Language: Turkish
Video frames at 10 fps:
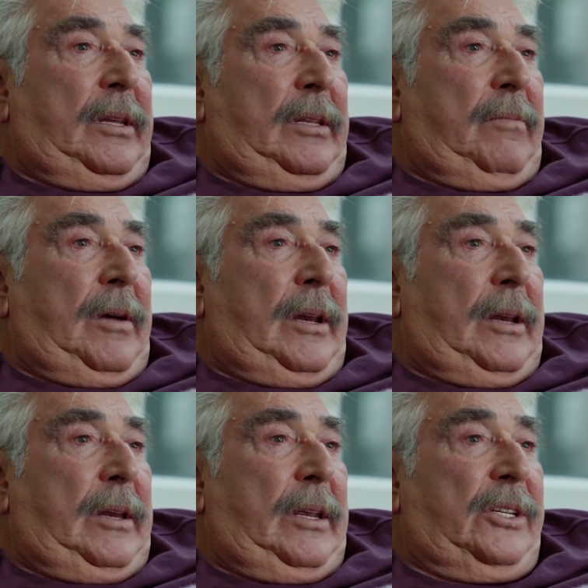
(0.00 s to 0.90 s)

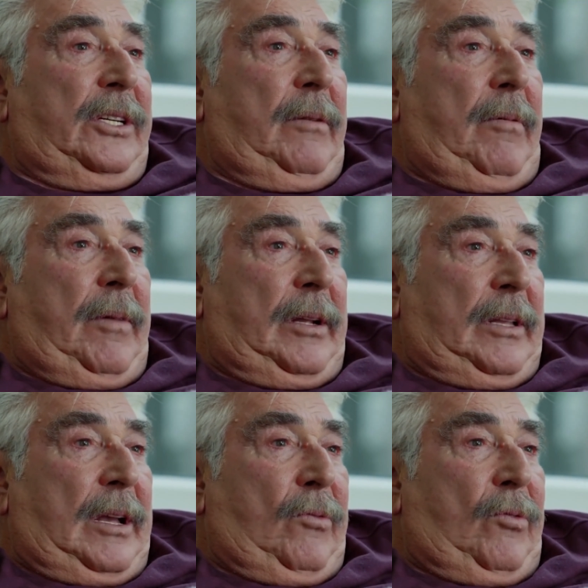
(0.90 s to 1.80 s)
ihtimalini
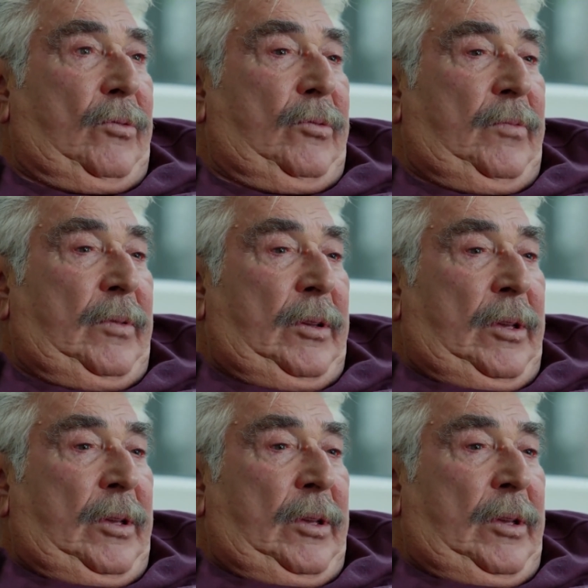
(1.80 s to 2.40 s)
yaşayamamaktan korktum.